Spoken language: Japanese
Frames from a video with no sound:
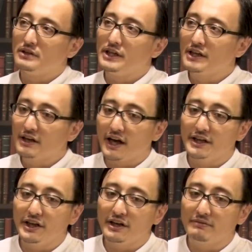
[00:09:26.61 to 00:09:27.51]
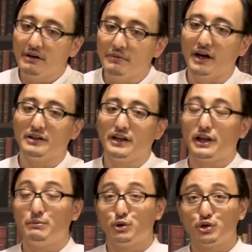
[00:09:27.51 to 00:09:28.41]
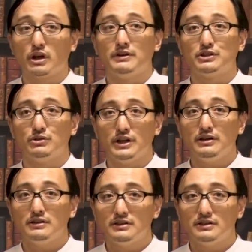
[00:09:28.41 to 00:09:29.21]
1回であればまあ誰でも覗けますよね